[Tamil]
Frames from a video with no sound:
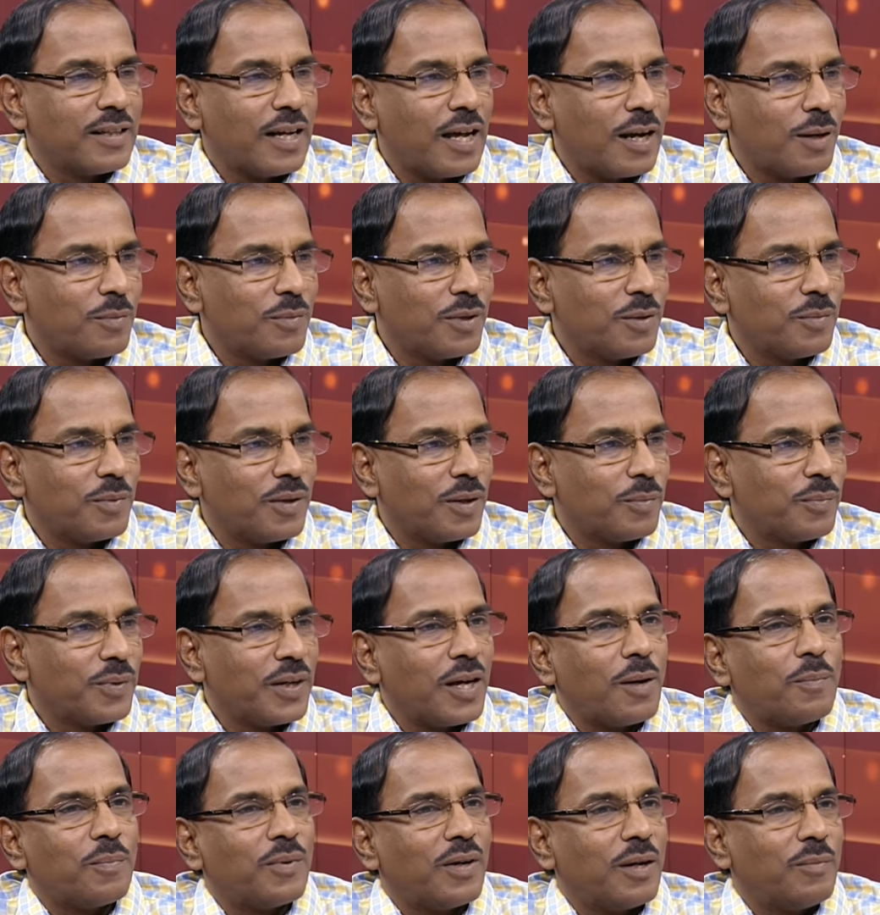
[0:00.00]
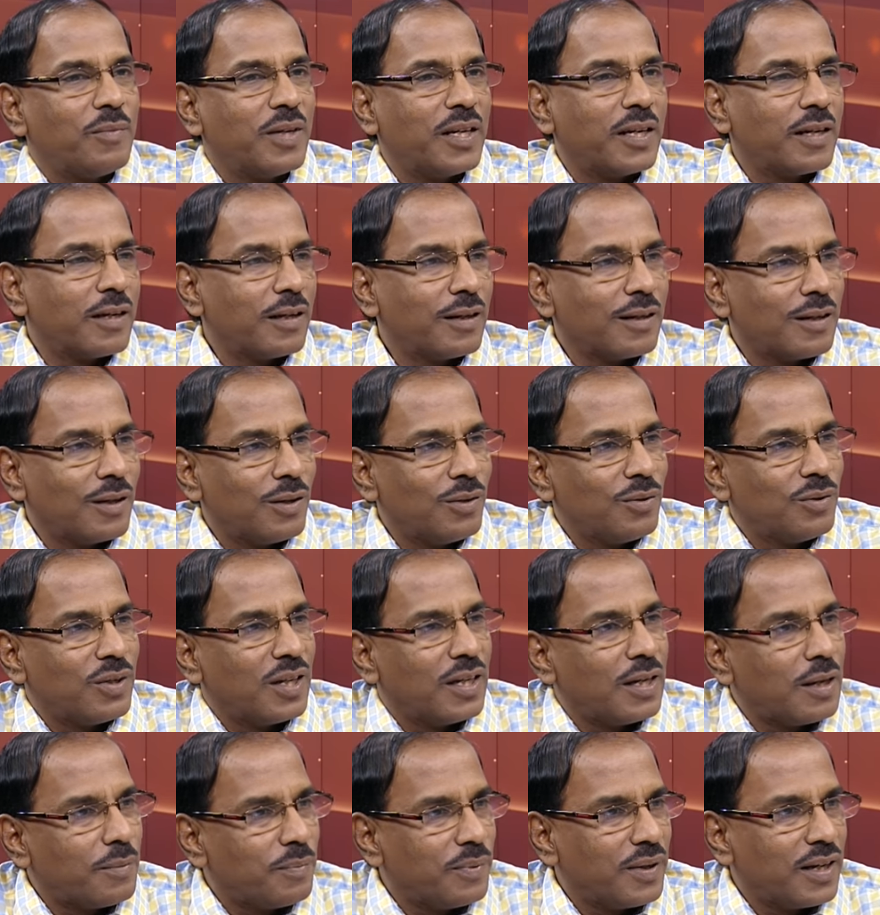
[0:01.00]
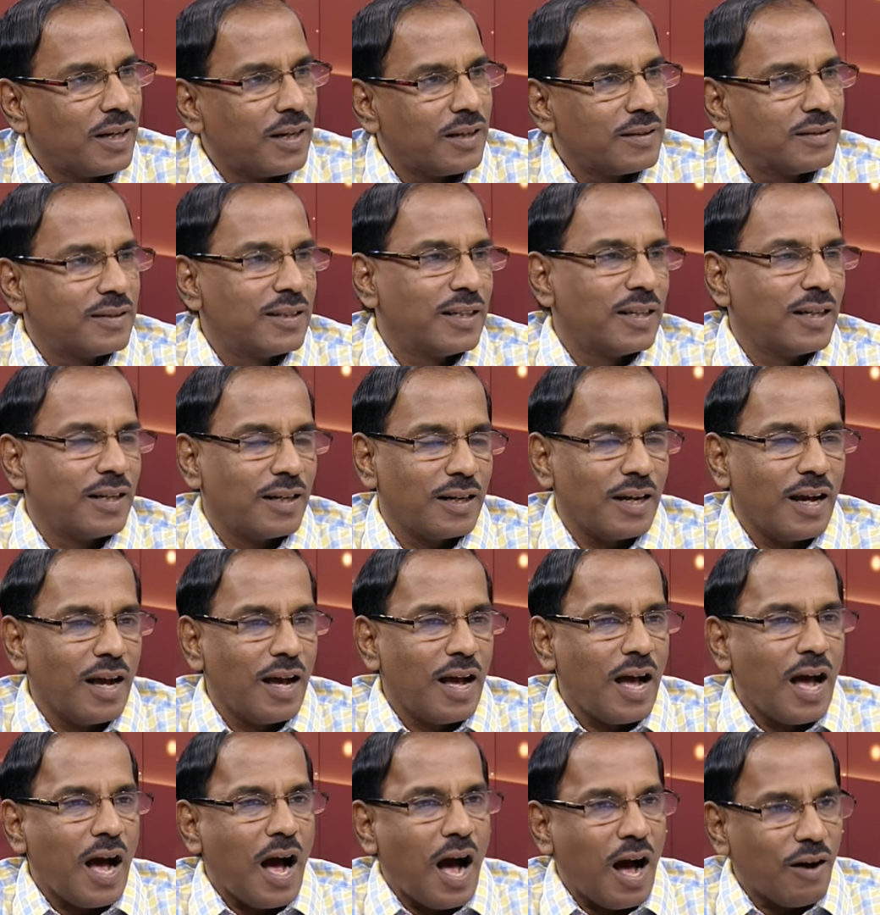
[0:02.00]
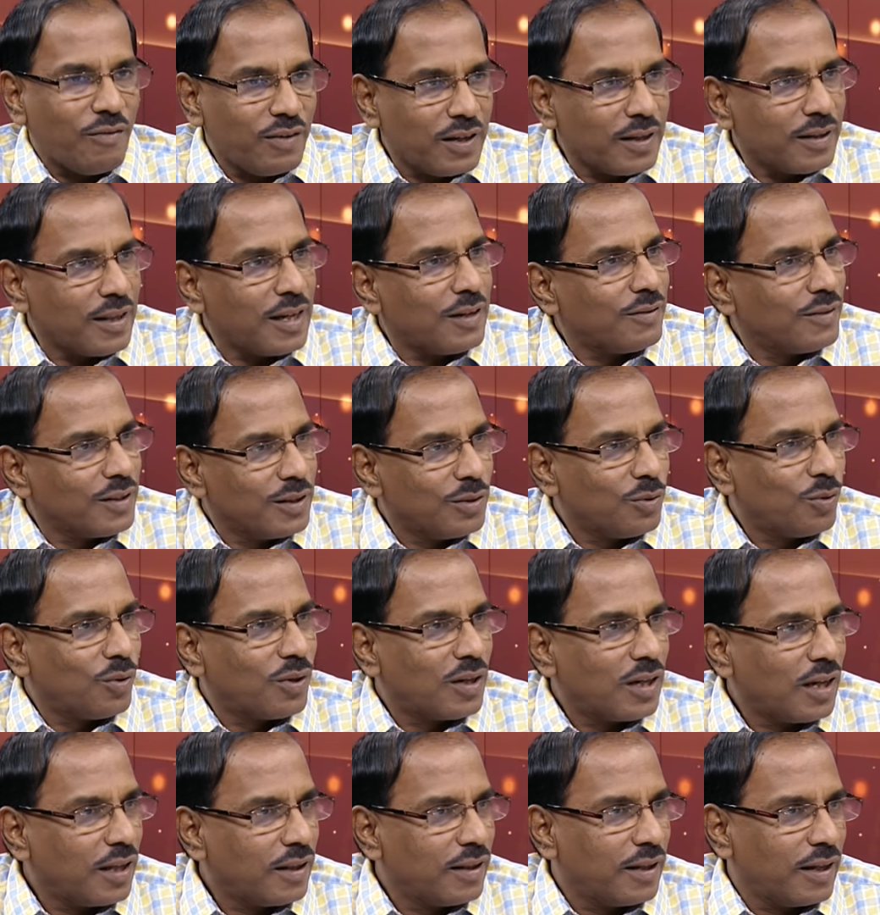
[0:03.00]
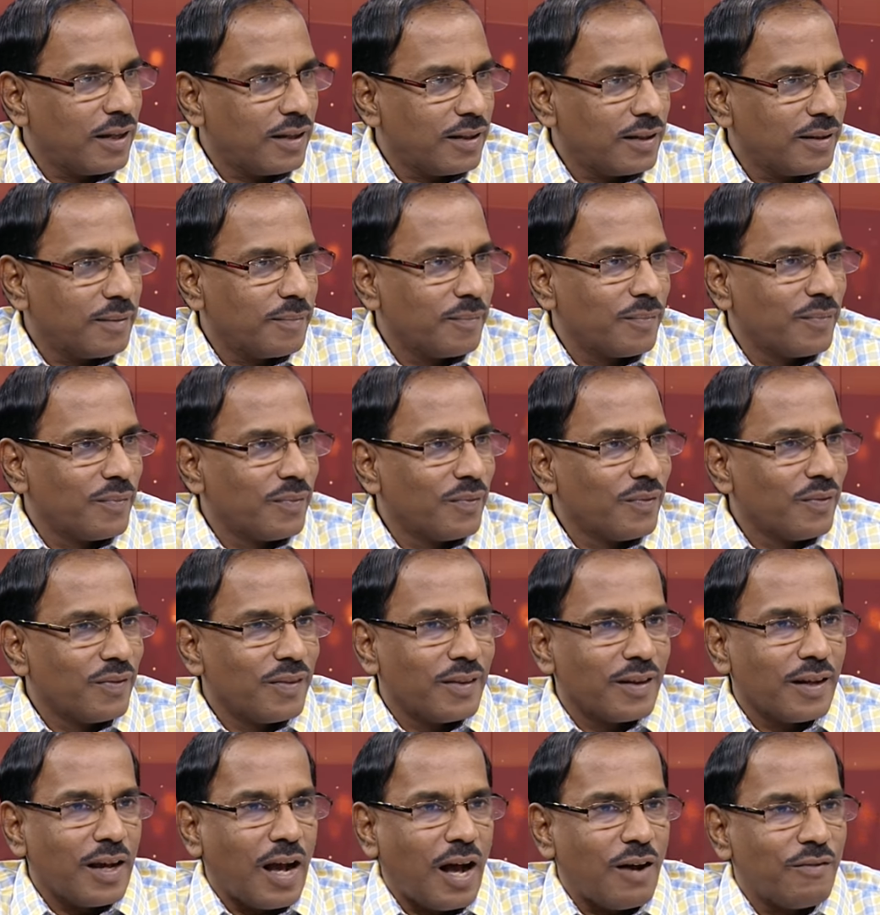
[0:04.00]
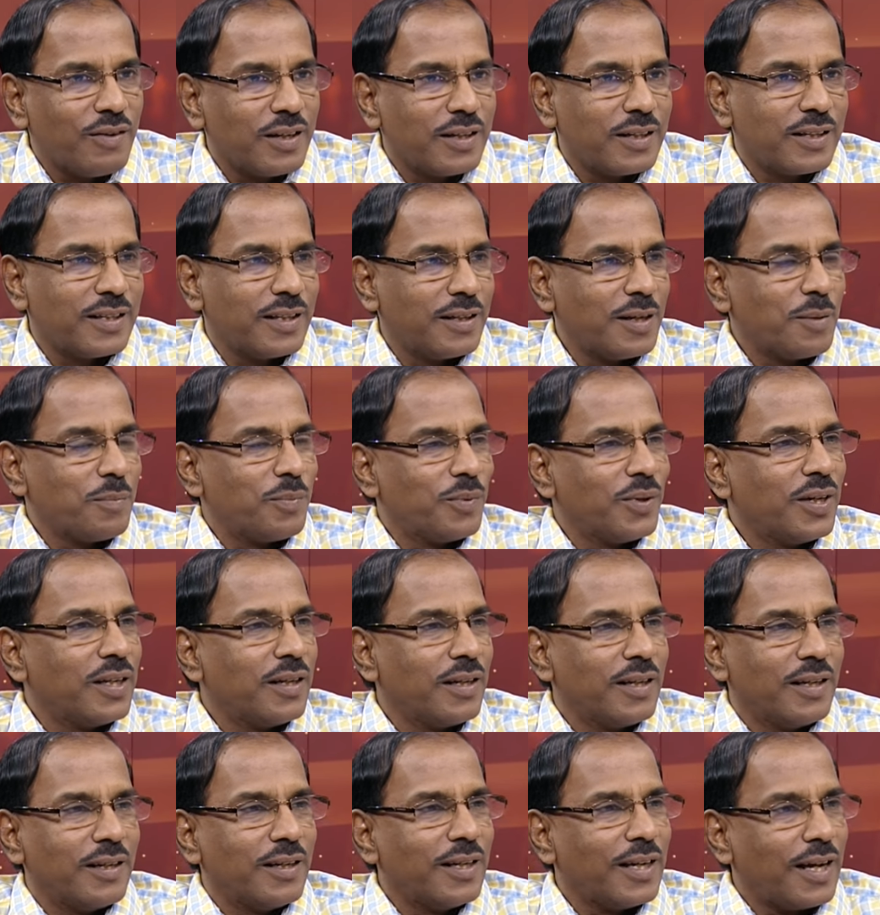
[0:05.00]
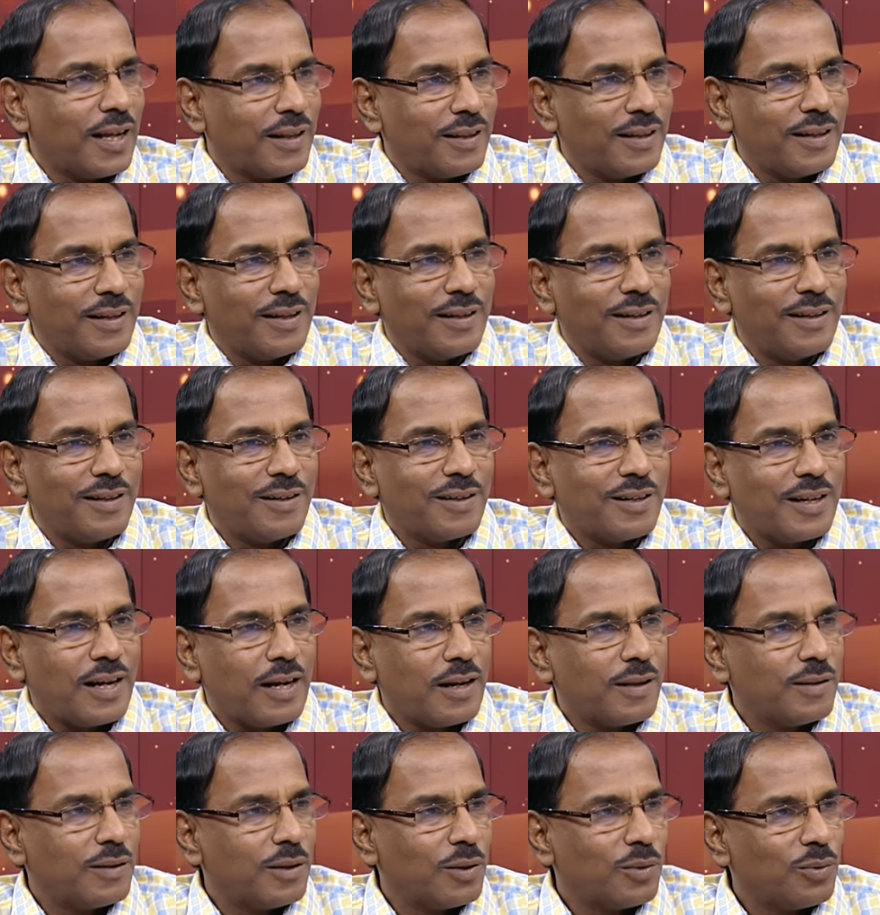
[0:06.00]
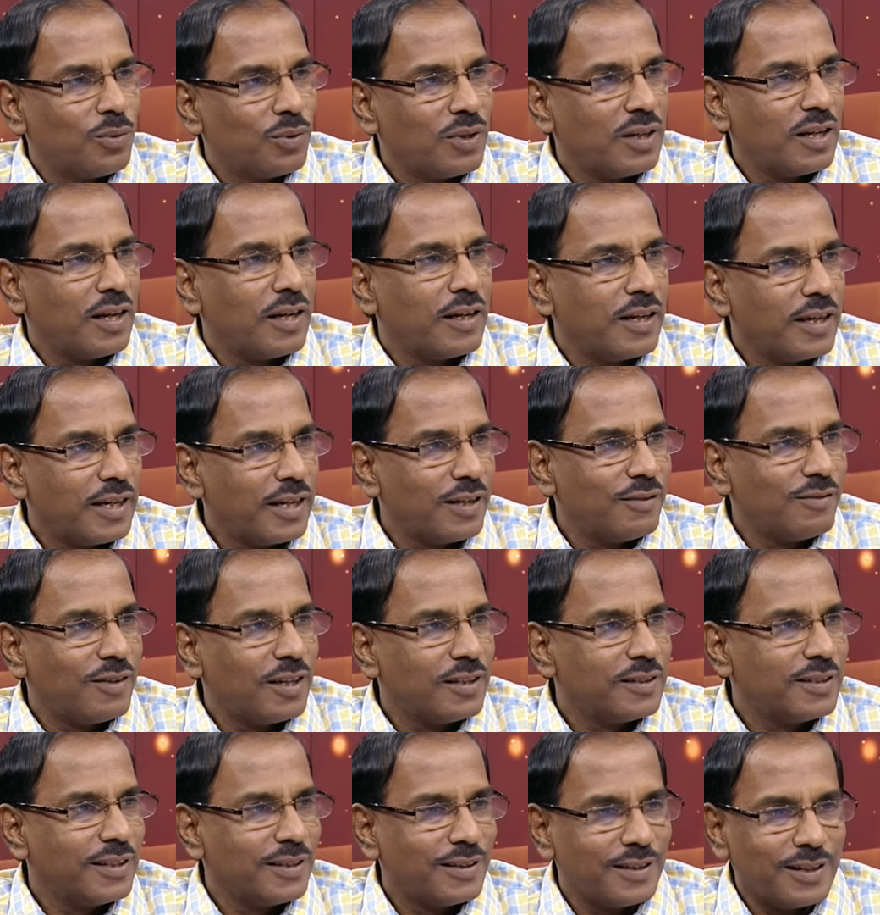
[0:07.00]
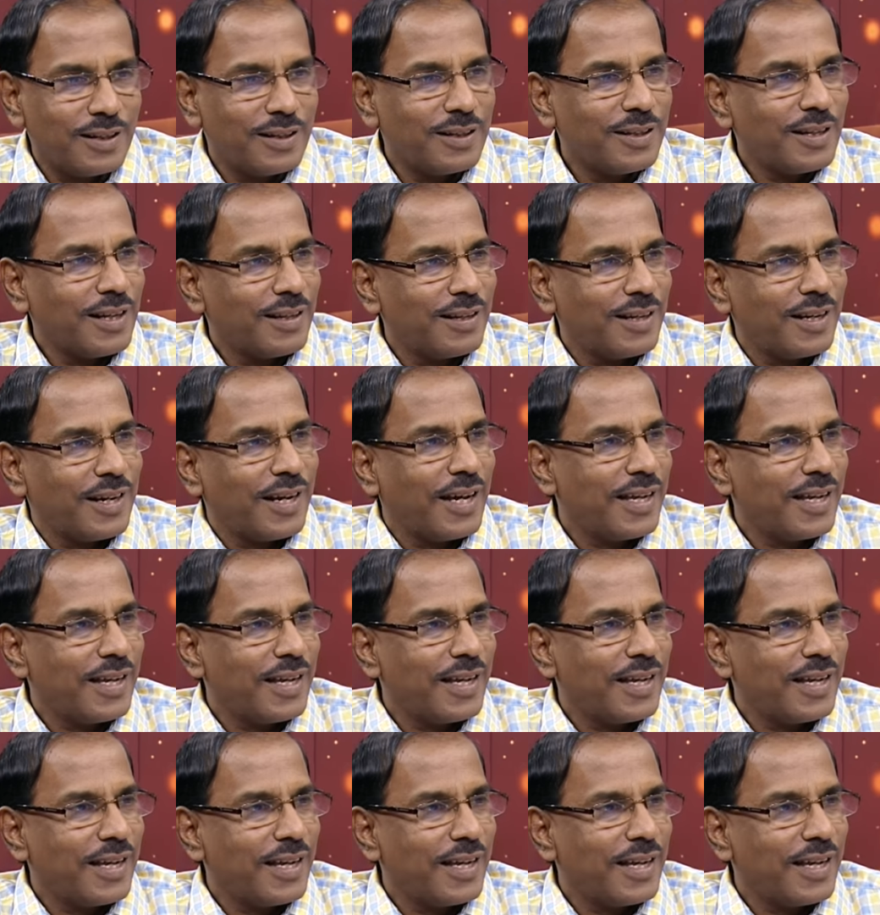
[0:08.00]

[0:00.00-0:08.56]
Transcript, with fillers: சாலமன் பாப்பையா அப்போ அமெரிக்கன் கல்லூரியில் பேராசிரியர் அவர் தான் வந்து உட்காந்தார் அவர்கிட்ட போய் நின்று அந்த கடந்த கூட்ட அறிக்கை வாசித்தல்னு அதில்